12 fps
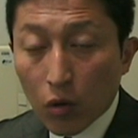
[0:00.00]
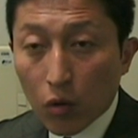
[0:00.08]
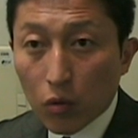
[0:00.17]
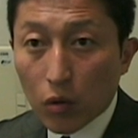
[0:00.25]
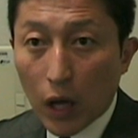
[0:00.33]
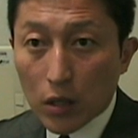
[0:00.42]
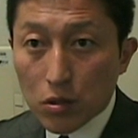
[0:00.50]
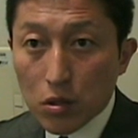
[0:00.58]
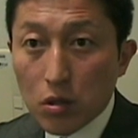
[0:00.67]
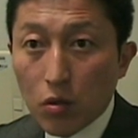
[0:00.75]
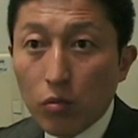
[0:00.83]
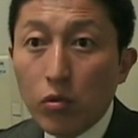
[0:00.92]
こう
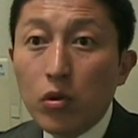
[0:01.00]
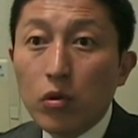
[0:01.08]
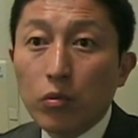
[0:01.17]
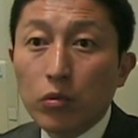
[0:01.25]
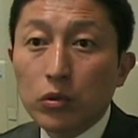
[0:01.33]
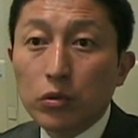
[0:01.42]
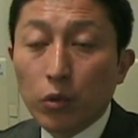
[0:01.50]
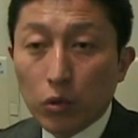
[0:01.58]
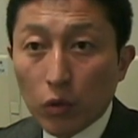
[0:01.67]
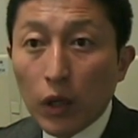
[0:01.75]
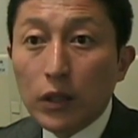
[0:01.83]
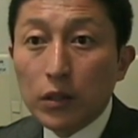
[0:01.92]
熱い思いを持つ者
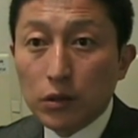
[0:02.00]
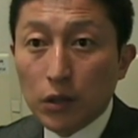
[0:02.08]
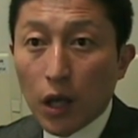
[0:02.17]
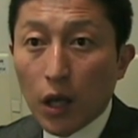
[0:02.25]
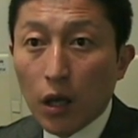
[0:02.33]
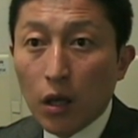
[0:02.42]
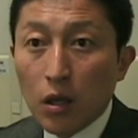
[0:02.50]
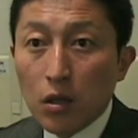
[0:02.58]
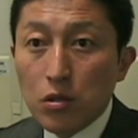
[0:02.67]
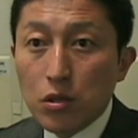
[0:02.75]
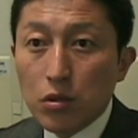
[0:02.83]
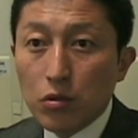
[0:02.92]
がですね
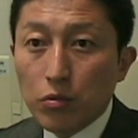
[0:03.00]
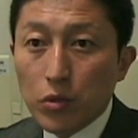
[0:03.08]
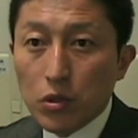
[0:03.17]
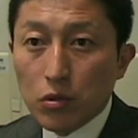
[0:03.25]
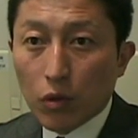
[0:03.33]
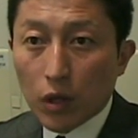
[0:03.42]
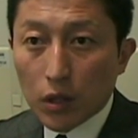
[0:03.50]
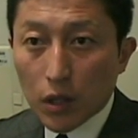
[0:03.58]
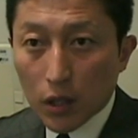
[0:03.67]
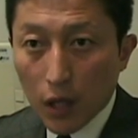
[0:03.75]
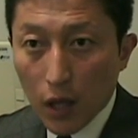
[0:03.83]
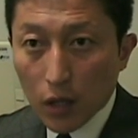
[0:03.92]
自由民主党から
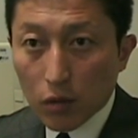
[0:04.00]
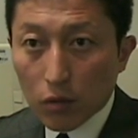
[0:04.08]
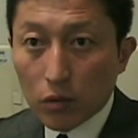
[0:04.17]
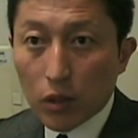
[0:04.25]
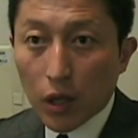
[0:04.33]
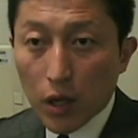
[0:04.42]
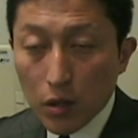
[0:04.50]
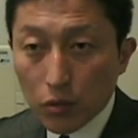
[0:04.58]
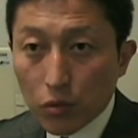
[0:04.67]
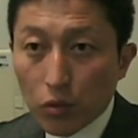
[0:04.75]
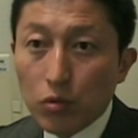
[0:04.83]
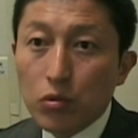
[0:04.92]
出たいと出れる
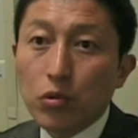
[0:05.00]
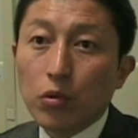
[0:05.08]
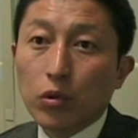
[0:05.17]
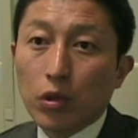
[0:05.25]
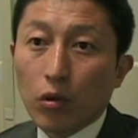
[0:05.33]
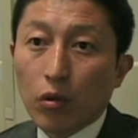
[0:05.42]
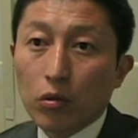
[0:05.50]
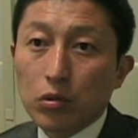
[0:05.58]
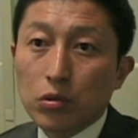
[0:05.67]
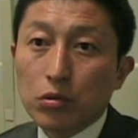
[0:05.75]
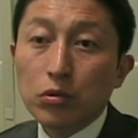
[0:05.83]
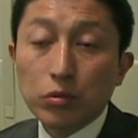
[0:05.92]
という状況を
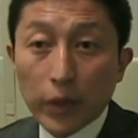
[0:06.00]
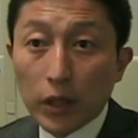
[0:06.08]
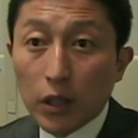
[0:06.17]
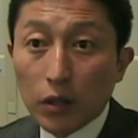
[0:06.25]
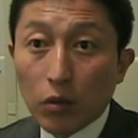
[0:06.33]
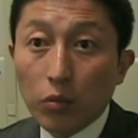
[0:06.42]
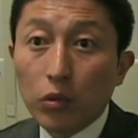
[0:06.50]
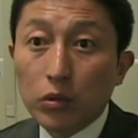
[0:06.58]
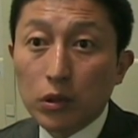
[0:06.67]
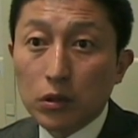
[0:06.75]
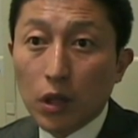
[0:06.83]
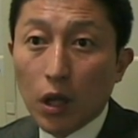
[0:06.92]
作るべきだと思うん
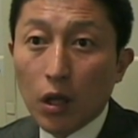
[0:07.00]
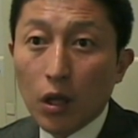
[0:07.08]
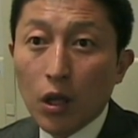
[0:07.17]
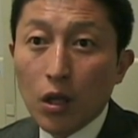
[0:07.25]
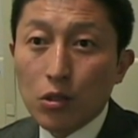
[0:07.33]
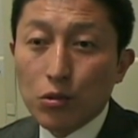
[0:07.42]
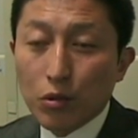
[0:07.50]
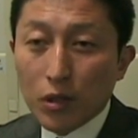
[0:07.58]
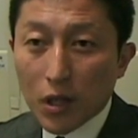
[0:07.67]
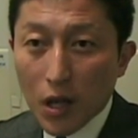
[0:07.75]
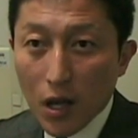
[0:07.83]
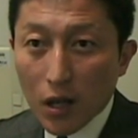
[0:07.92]
ですねそ
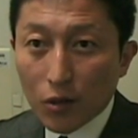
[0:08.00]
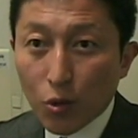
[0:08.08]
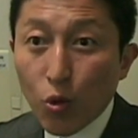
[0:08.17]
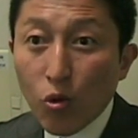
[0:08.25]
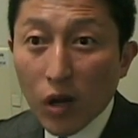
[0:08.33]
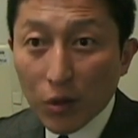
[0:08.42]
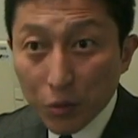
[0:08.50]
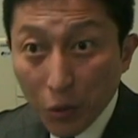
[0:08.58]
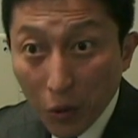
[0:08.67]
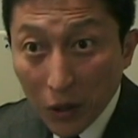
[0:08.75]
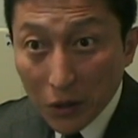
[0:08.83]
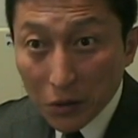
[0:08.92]
れが効果不
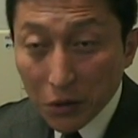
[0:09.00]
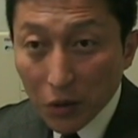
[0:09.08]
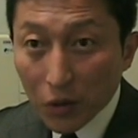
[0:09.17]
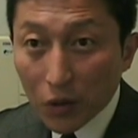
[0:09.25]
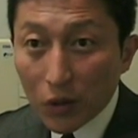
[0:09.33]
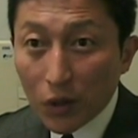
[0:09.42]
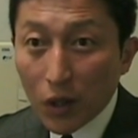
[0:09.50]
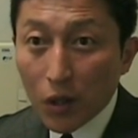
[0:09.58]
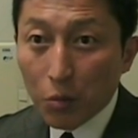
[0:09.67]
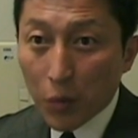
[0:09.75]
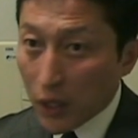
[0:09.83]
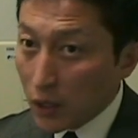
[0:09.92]
効果ですよ
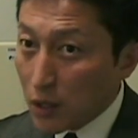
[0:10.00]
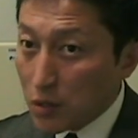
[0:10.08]
負け